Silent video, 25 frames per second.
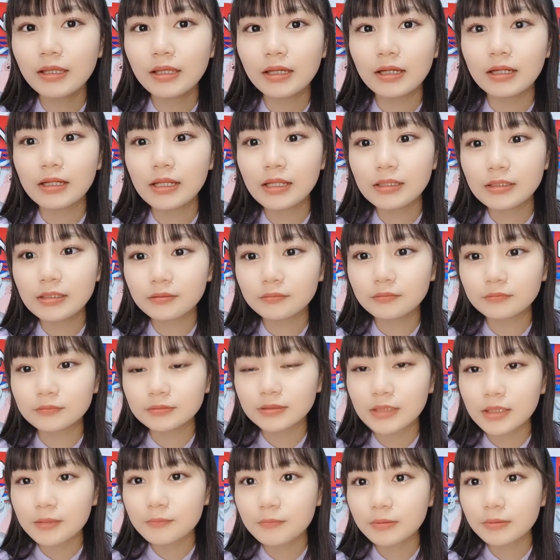ありがとうご
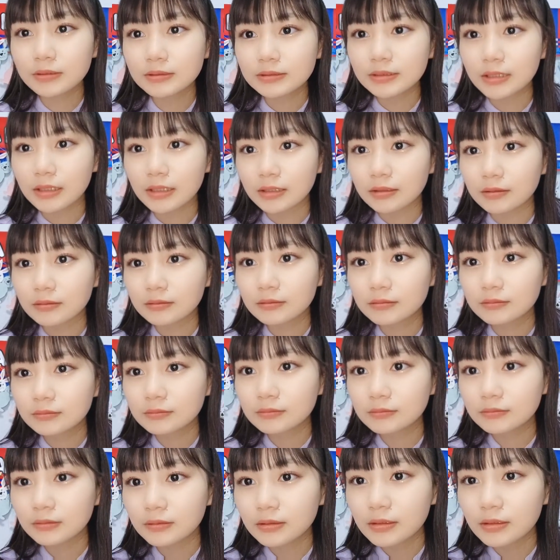ざいました。
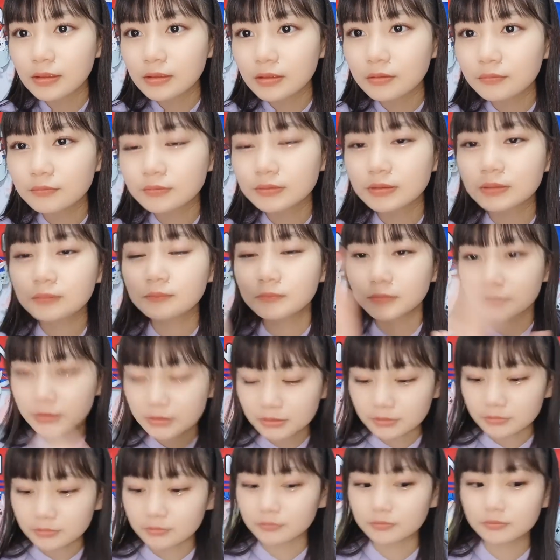ありがとうございます。
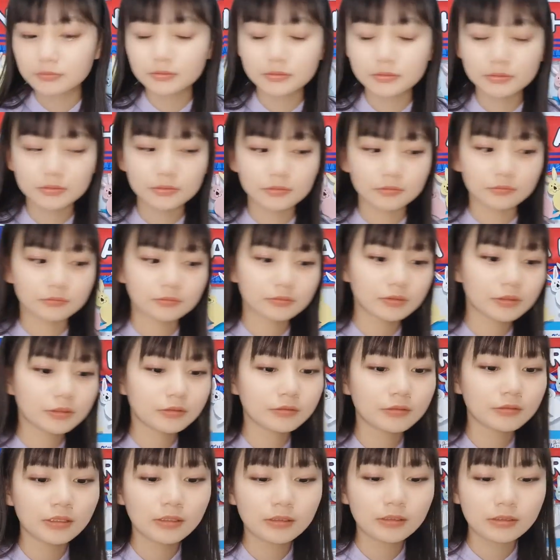ちょっと、ちょっと
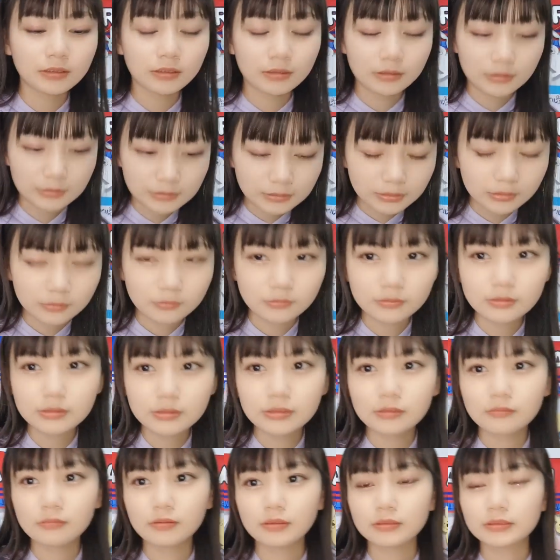急だったんですけど、来て
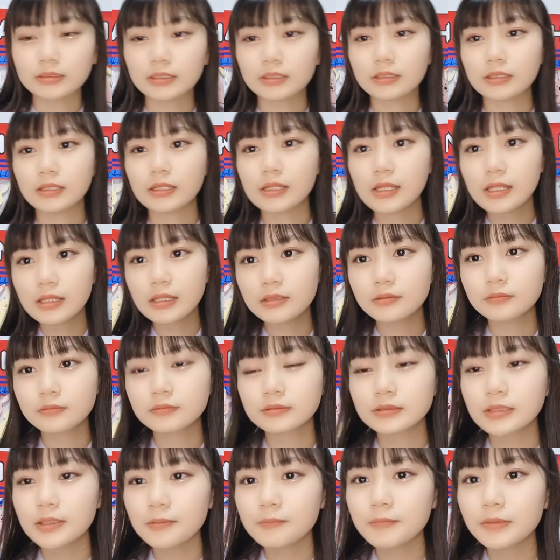くださってありがとうご
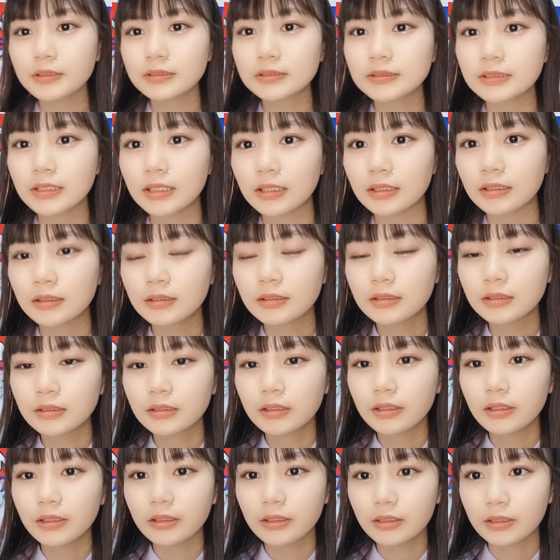ざいました。は
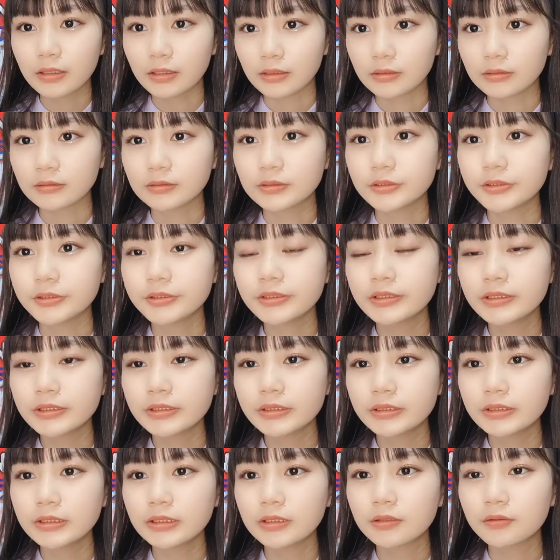い。
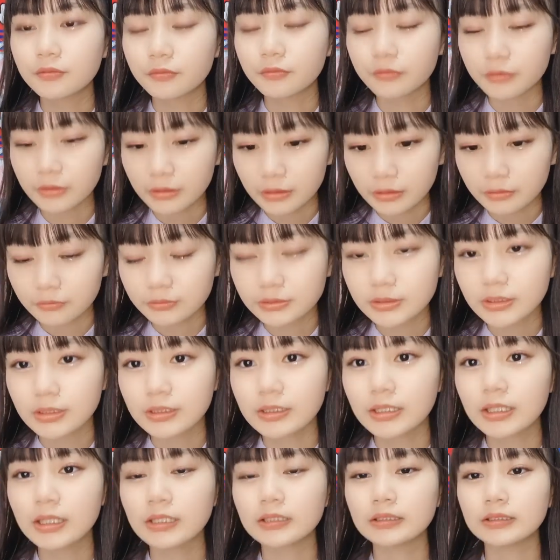11日以降に教えて
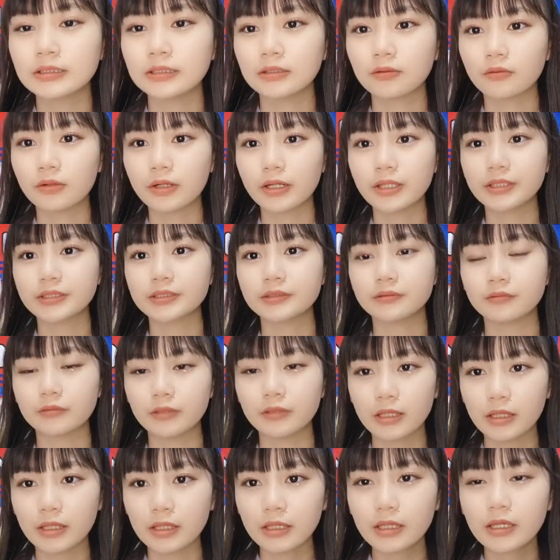はんちゃんを返すの
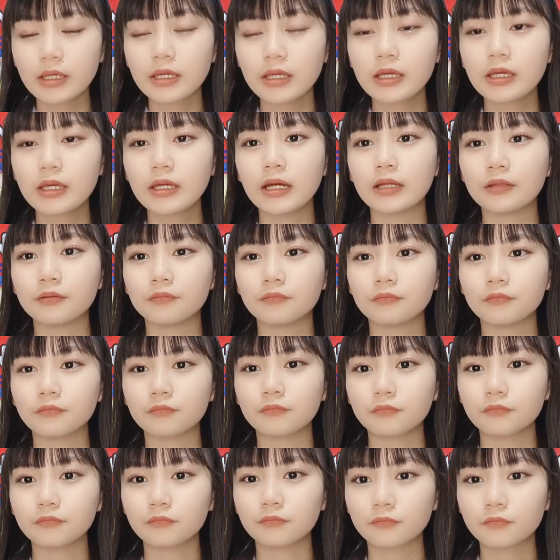で、あのー、
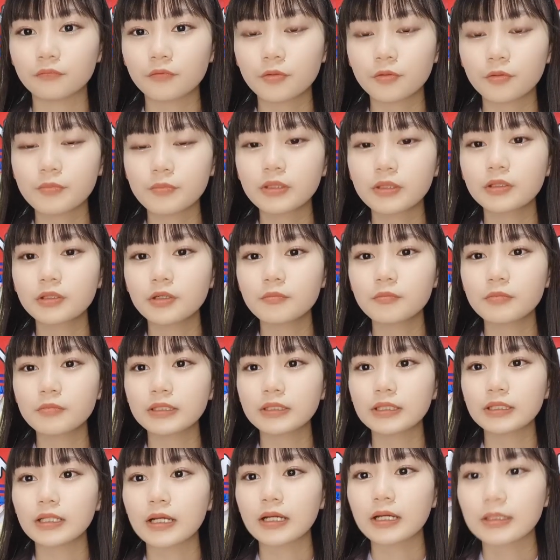コメント読めて
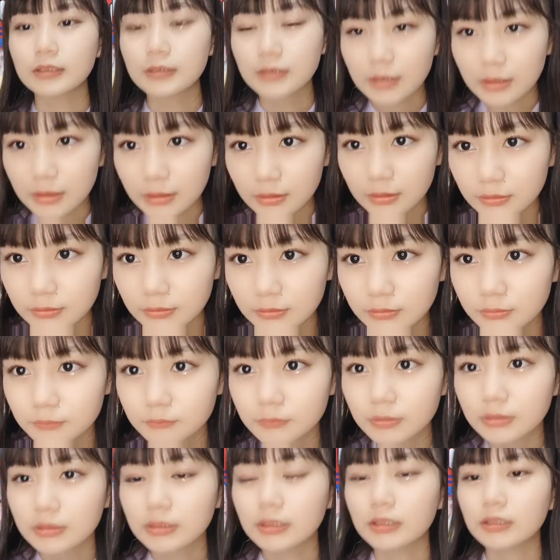なかったら、
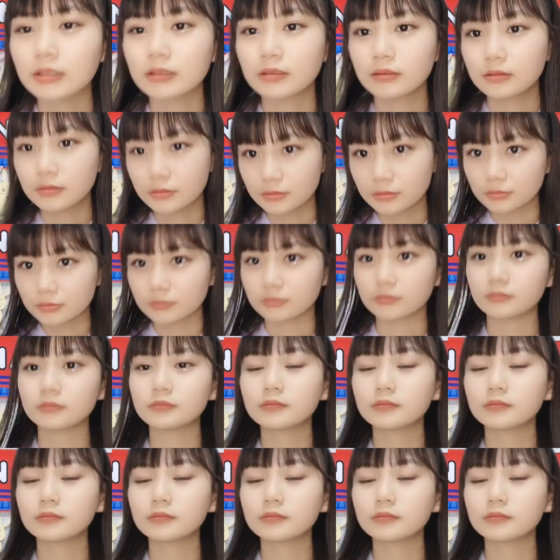また、ちょっと、